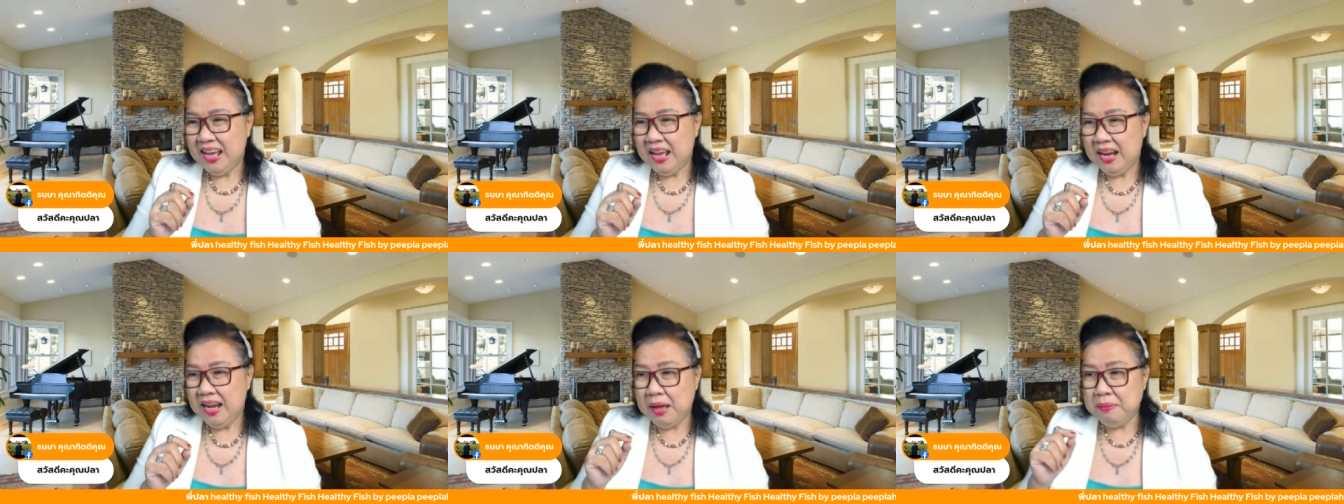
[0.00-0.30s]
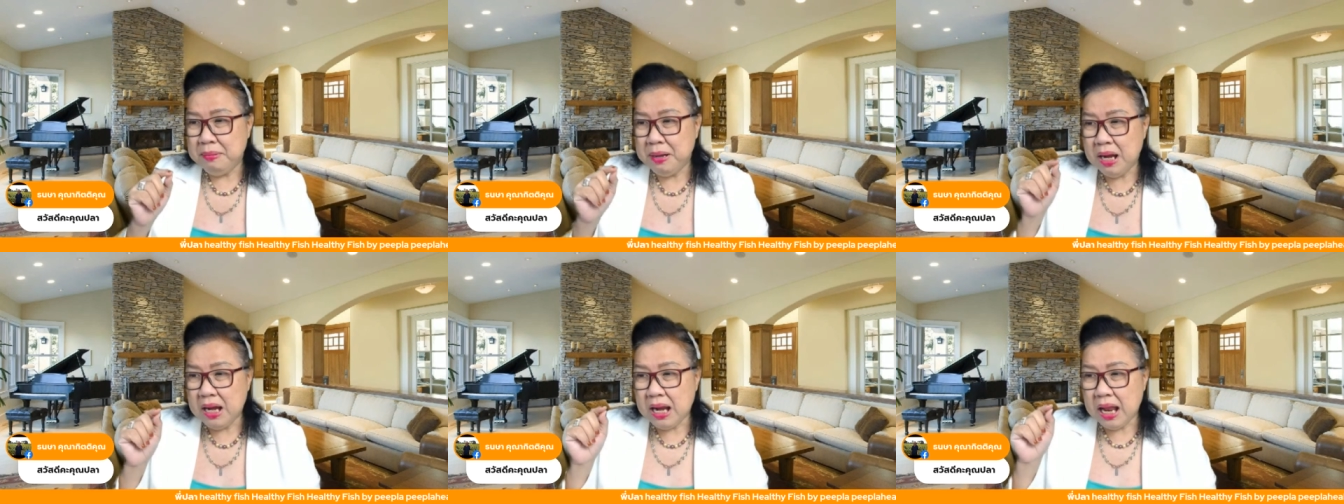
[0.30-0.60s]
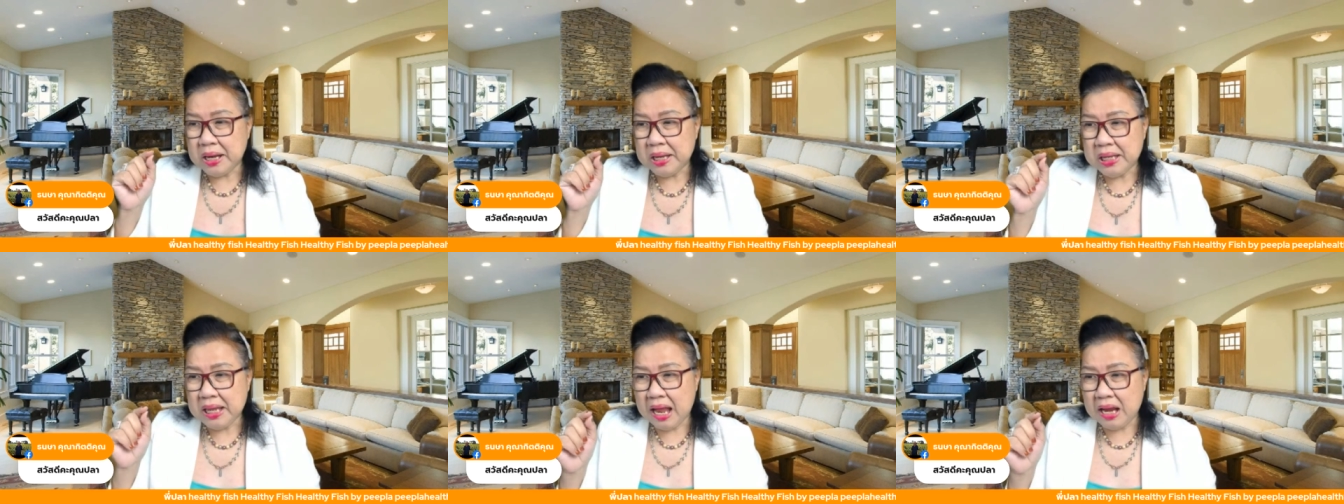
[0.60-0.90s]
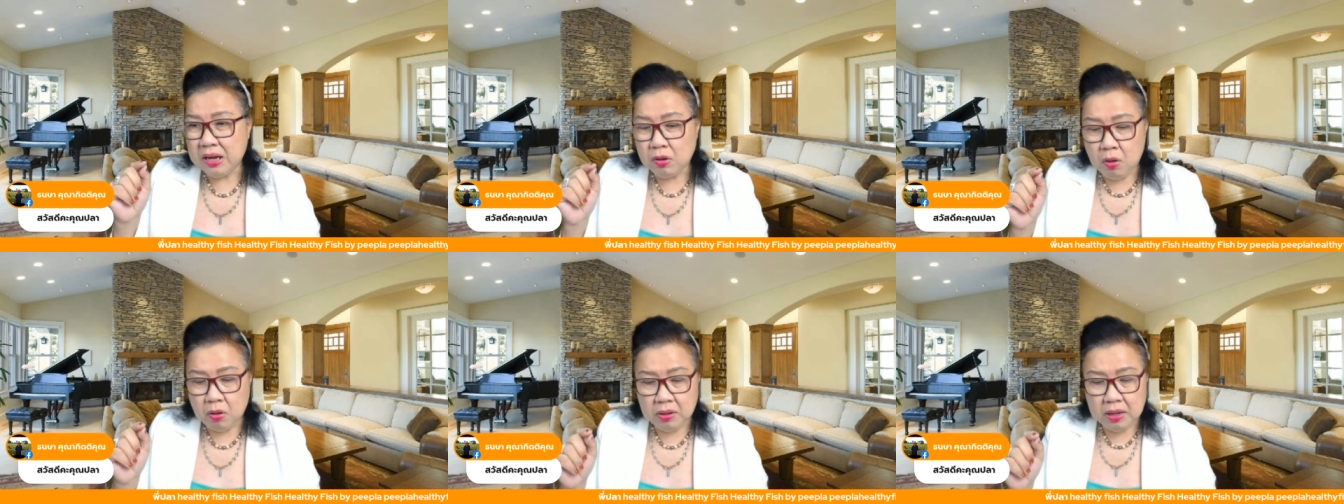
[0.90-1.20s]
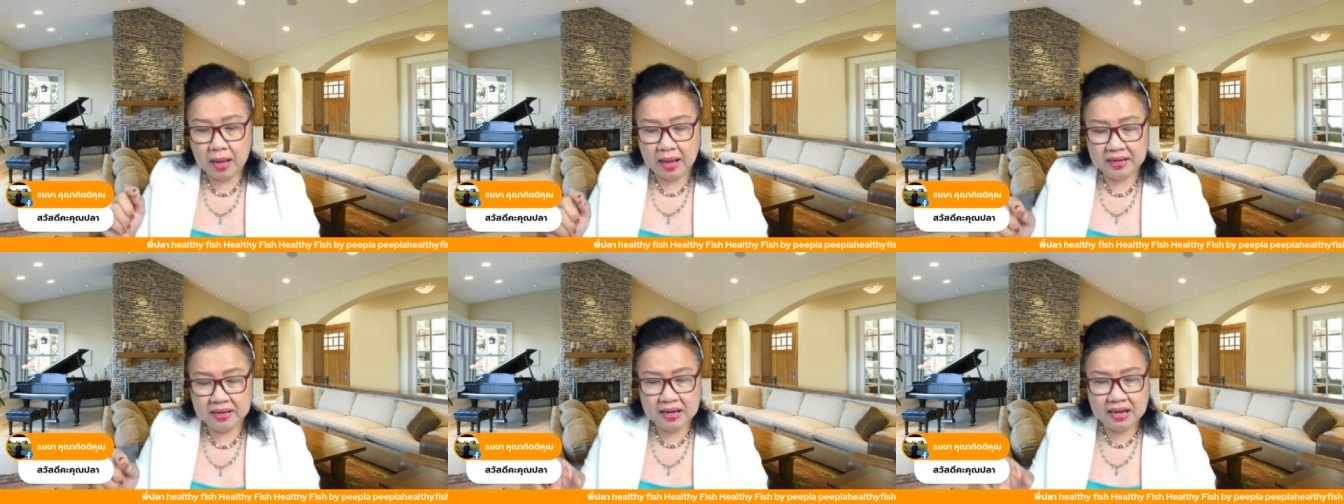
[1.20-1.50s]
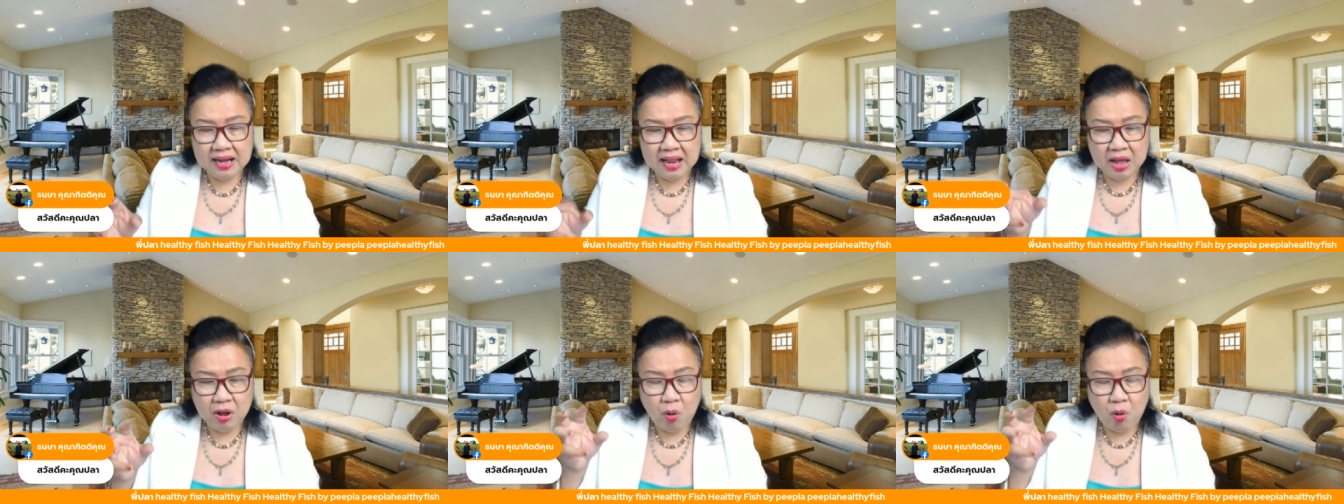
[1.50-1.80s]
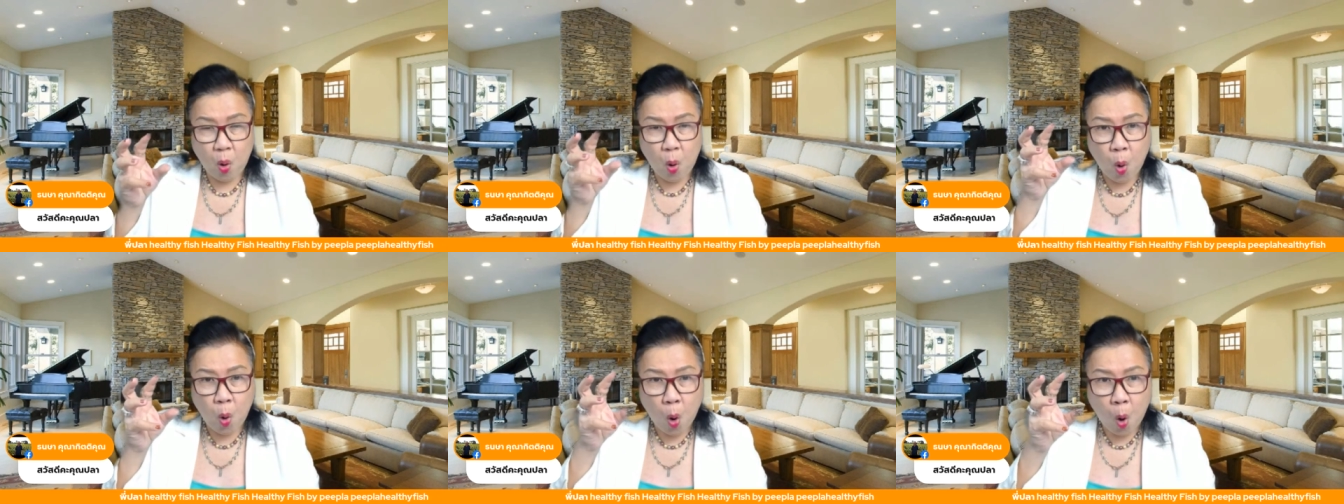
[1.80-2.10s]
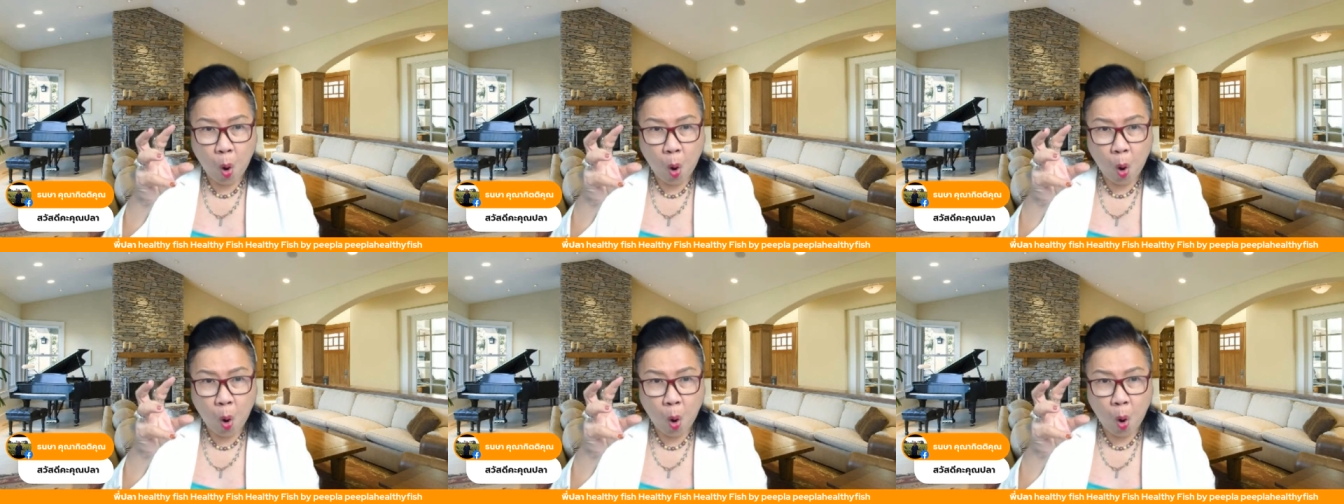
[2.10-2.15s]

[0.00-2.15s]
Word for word: และเมื่อหลั่งสารกอไก่นั้นแล้วโอ